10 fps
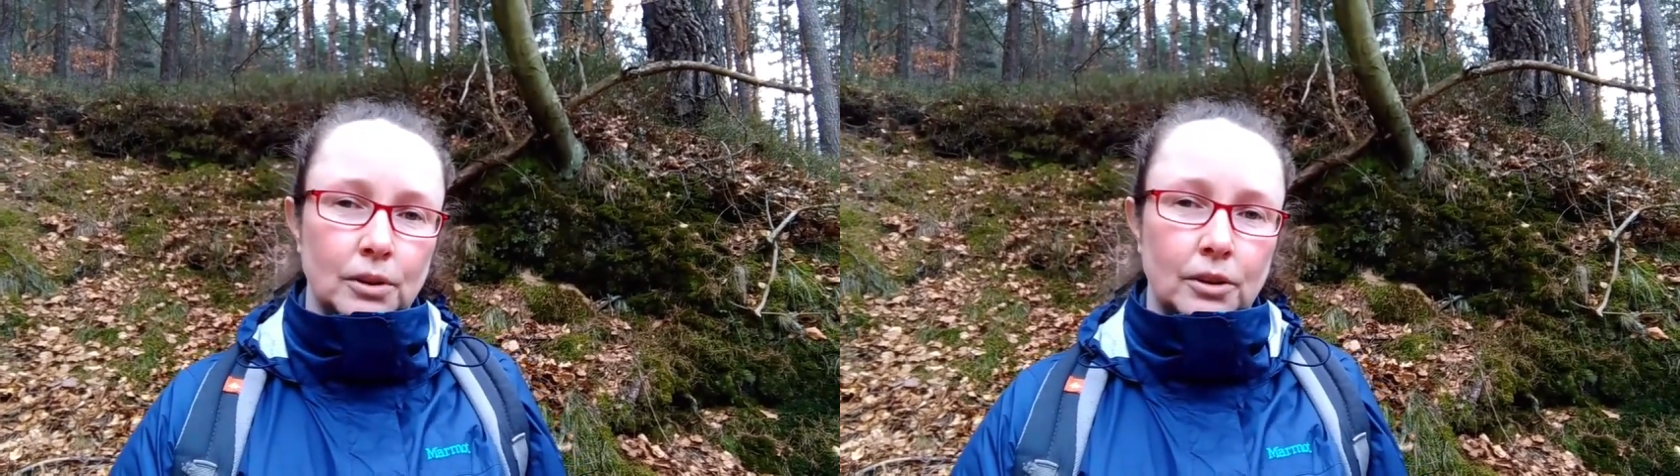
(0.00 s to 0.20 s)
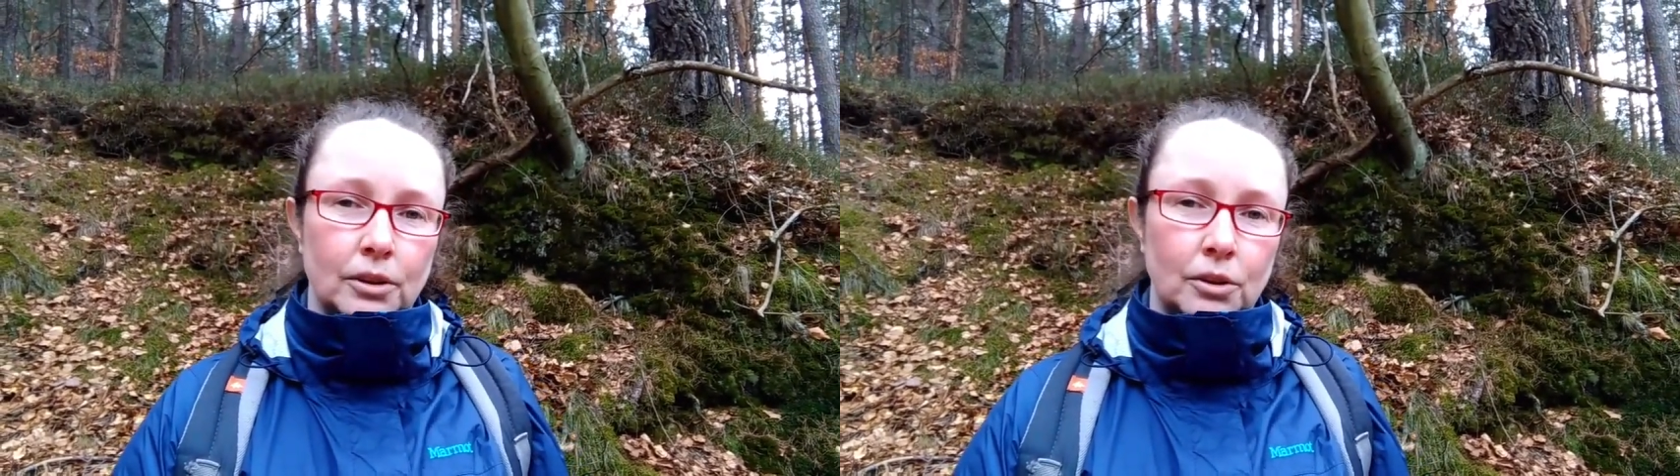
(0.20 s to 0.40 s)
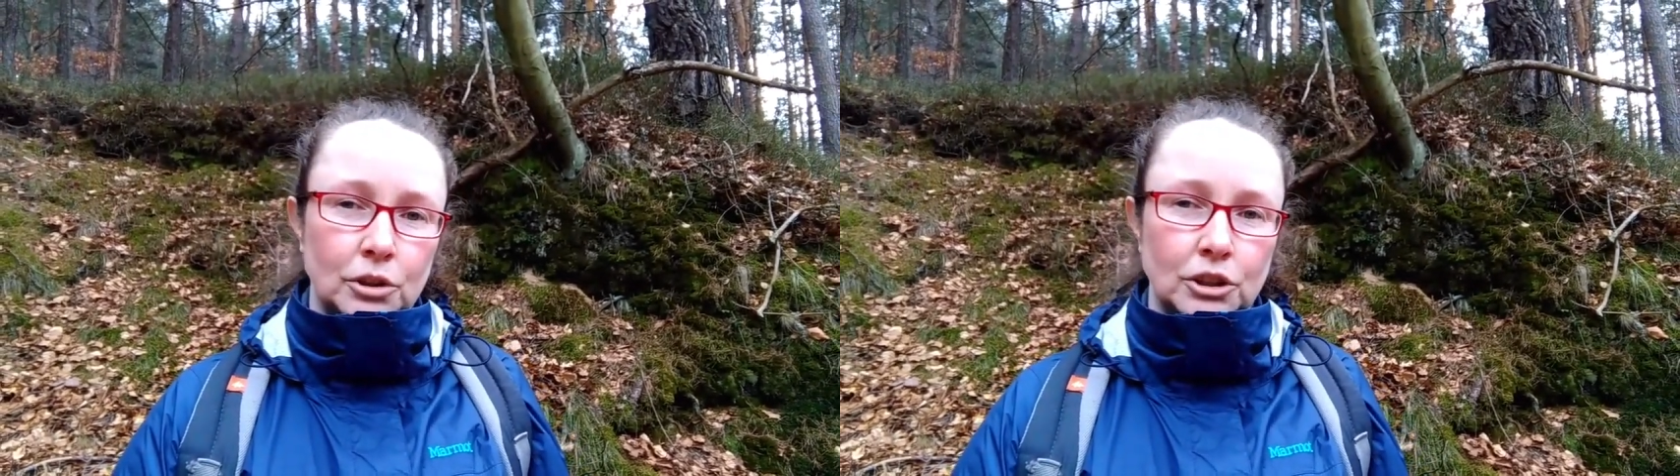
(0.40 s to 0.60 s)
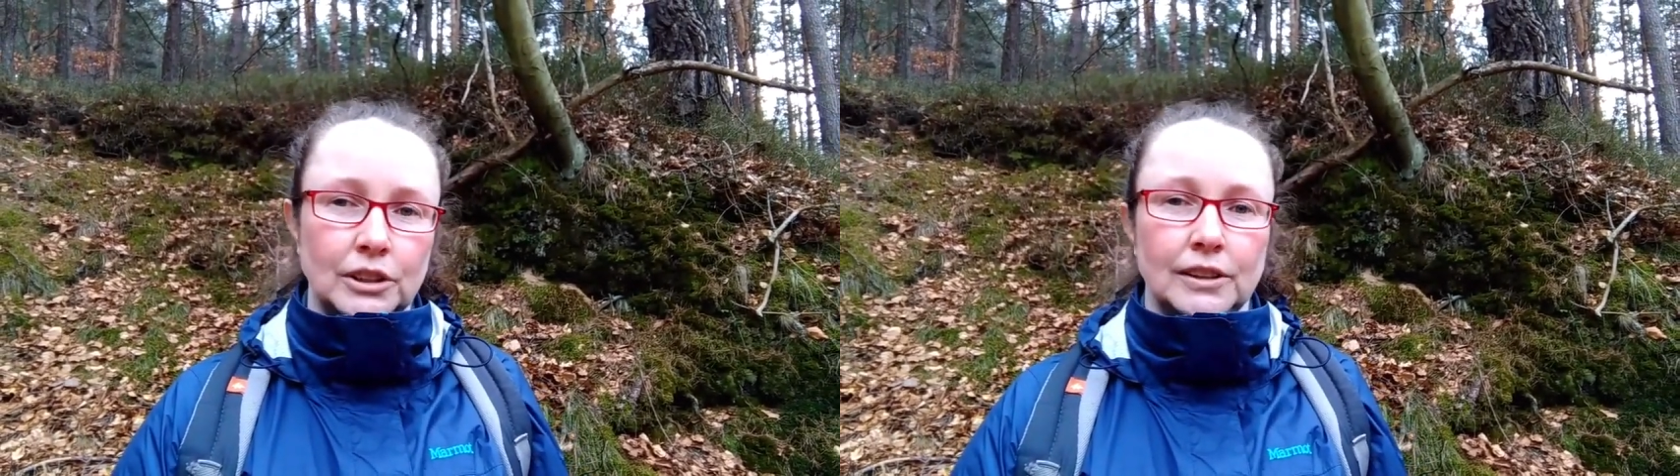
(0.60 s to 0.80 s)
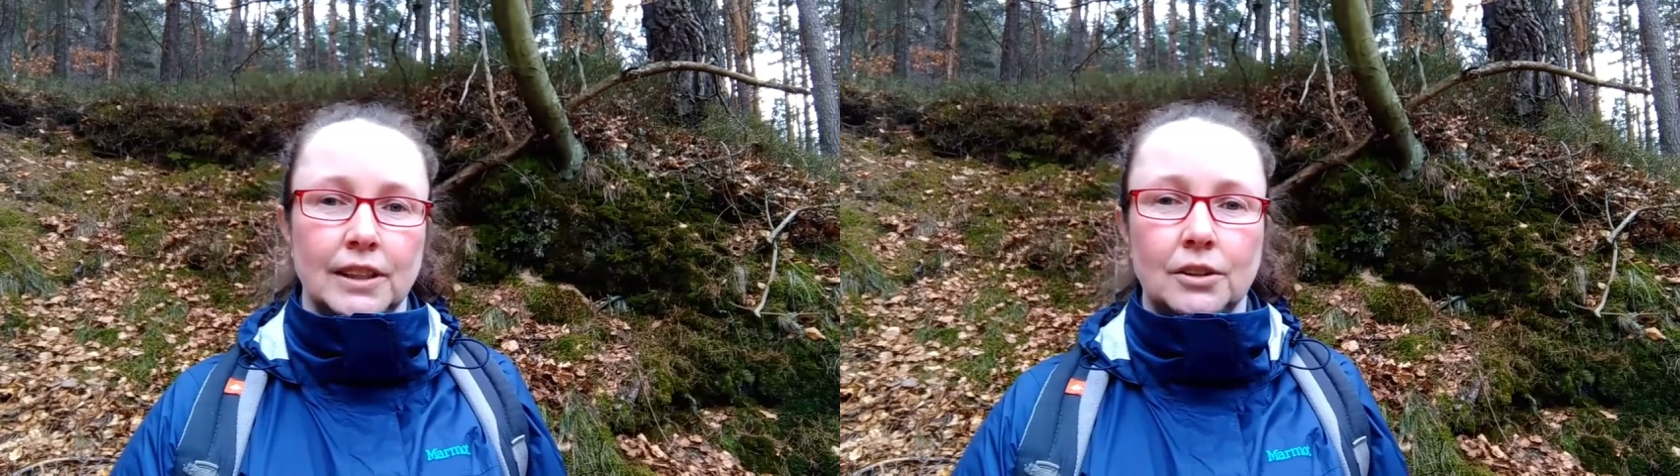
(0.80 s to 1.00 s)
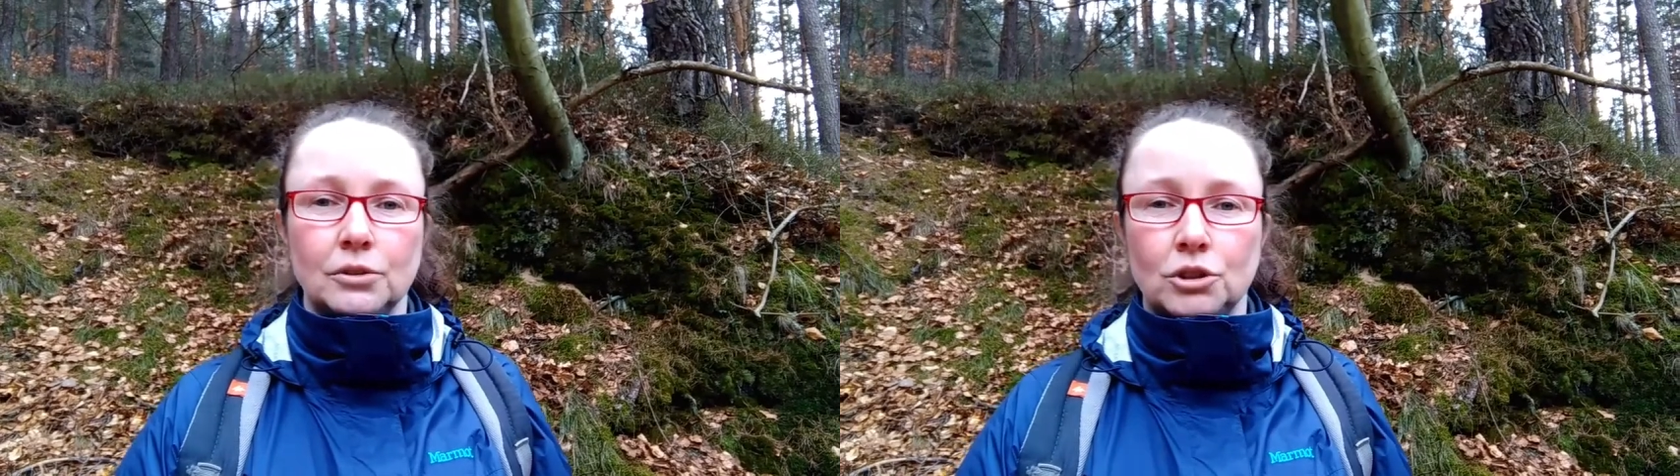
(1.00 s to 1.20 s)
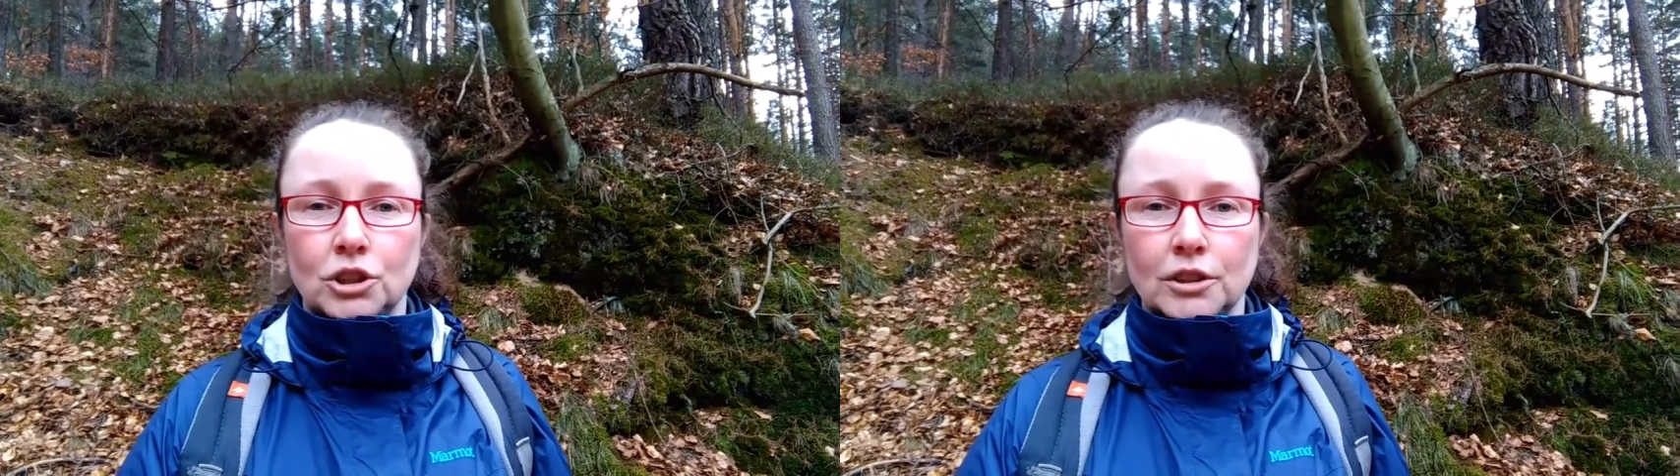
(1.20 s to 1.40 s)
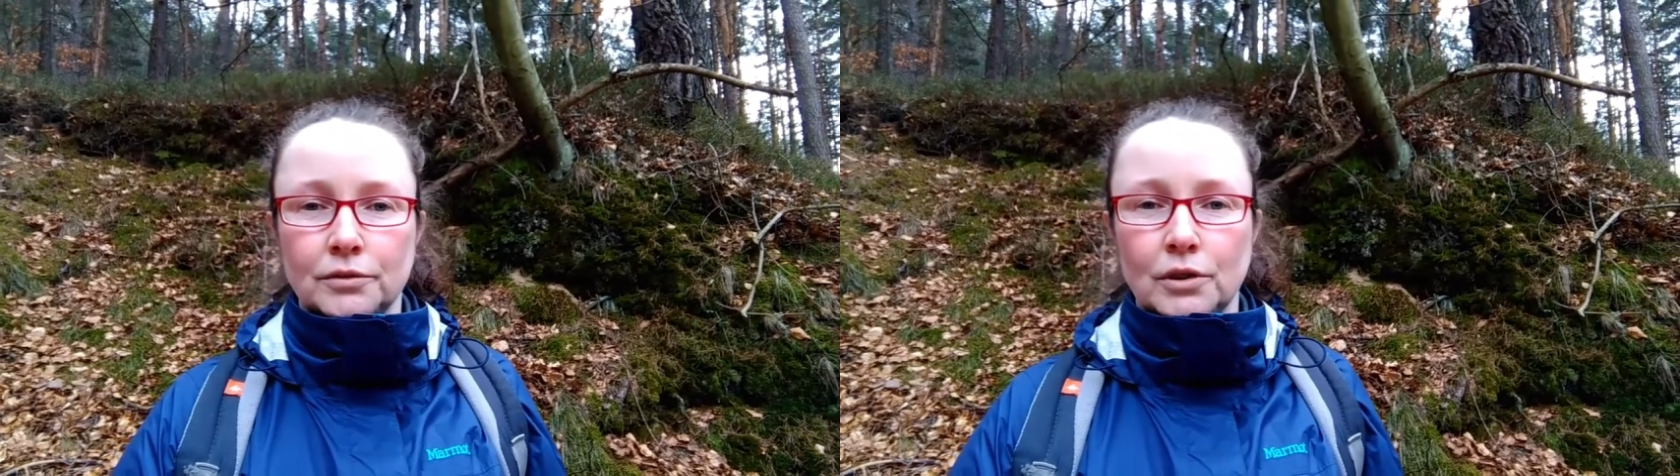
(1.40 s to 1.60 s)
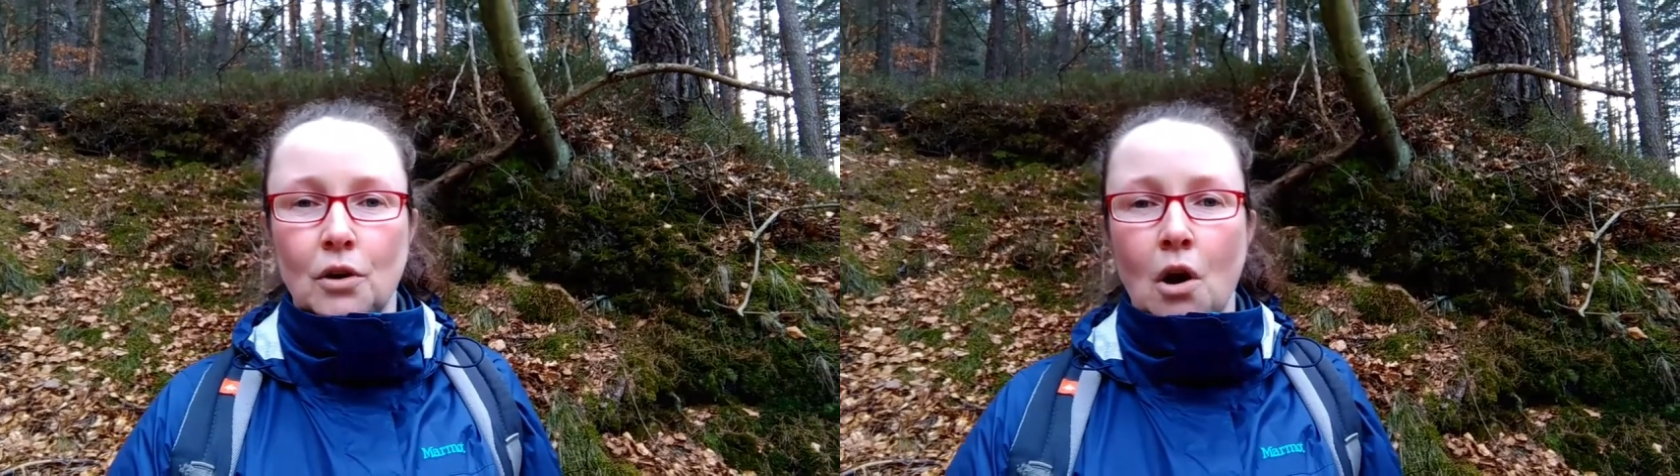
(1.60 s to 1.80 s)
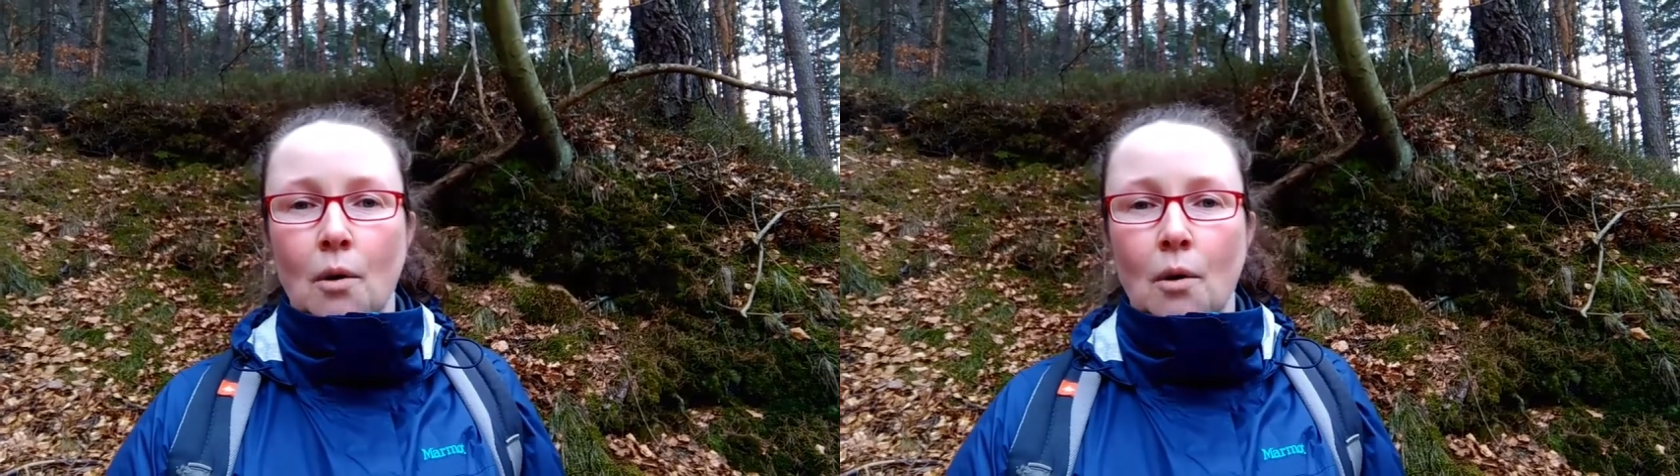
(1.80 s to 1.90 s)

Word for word: rośnie jako drzewo